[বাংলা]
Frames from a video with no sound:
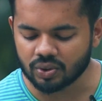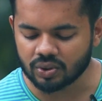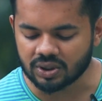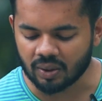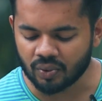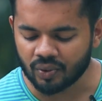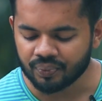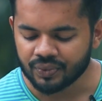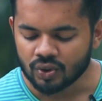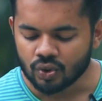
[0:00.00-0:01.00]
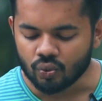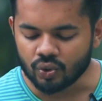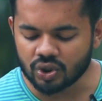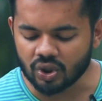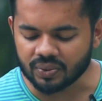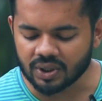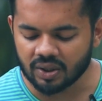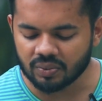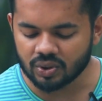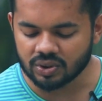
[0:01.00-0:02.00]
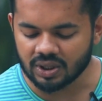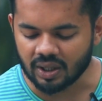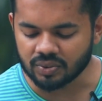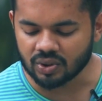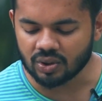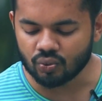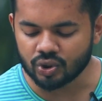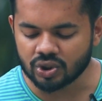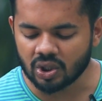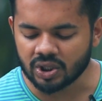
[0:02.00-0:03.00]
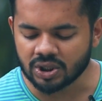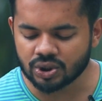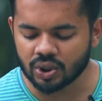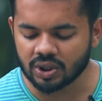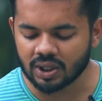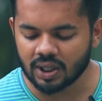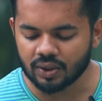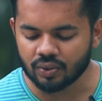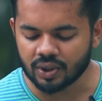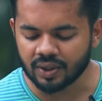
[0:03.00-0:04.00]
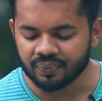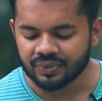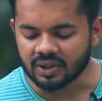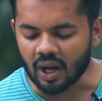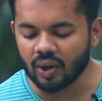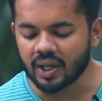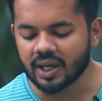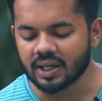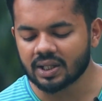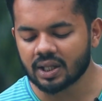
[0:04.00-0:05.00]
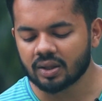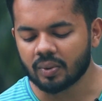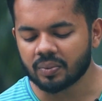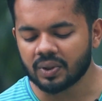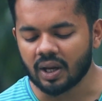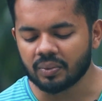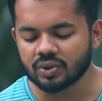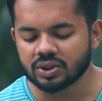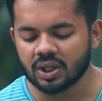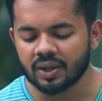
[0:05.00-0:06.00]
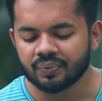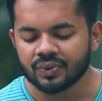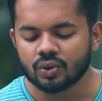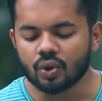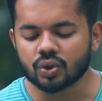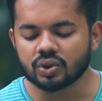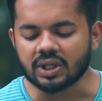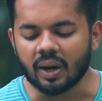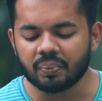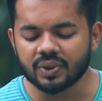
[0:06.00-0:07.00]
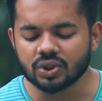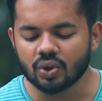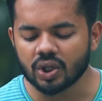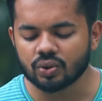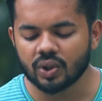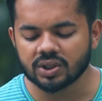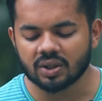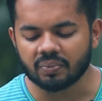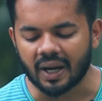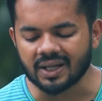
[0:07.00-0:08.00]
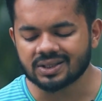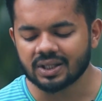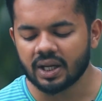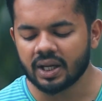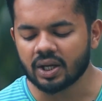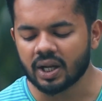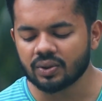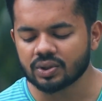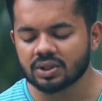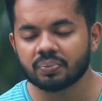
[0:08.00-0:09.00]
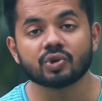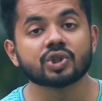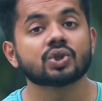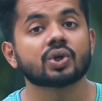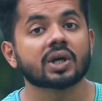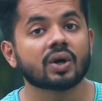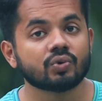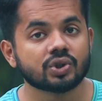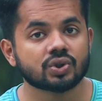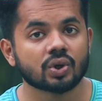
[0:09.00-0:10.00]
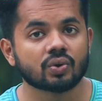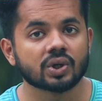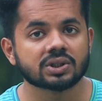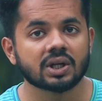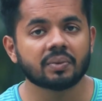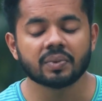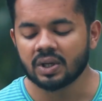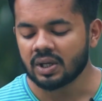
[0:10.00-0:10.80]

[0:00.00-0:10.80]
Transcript: ভিতর যাব উইথড্র অপশানের ভিতর যে আমি যদি উইথড্রল হিস্টোরিতে ক্লিক করি তাহলে এখানে দেখতে পারবেন আমি হচ্ছে গত ছাব্বিশ নয় দুই এইখানে হচ্ছে পঁচিশশো টাকা উইথড্রল করেছিলাম